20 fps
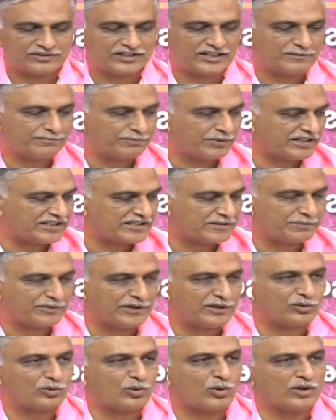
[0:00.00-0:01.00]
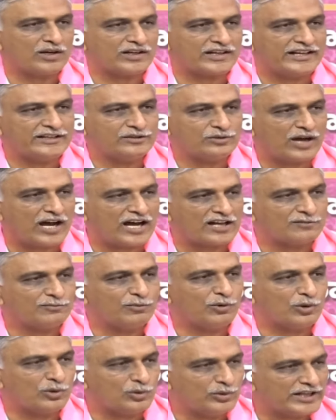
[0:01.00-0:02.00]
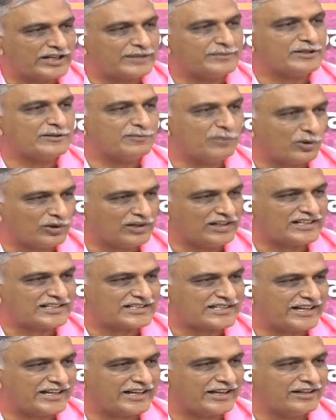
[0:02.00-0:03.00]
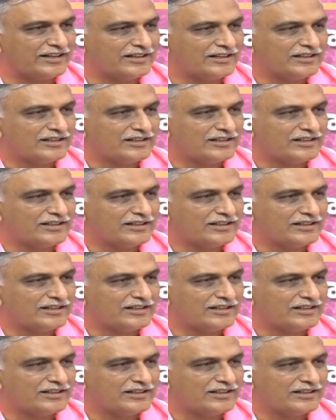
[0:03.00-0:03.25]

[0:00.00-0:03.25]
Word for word: నేను ఇప్పుడే చెప్పినట్టు ఒక్కొక్క రైతు ఆరు బోర్లు ఎనిమిది బోర్లు వేస్తే